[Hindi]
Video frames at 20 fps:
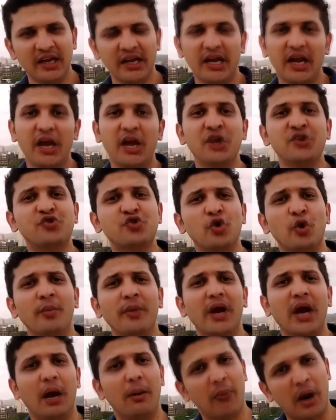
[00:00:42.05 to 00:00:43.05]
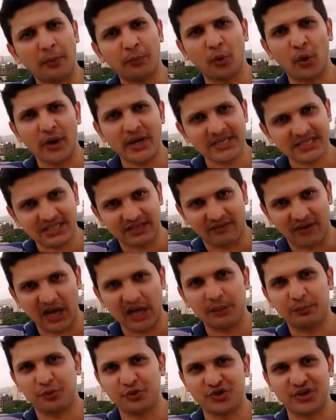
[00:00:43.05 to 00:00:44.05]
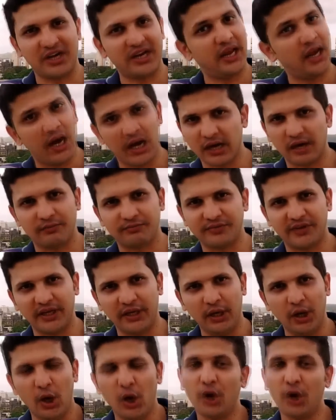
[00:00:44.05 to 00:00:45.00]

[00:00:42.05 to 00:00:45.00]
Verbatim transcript: कि इस शो में हम आपको एक सवाल पूछेंगे हर हफ्ते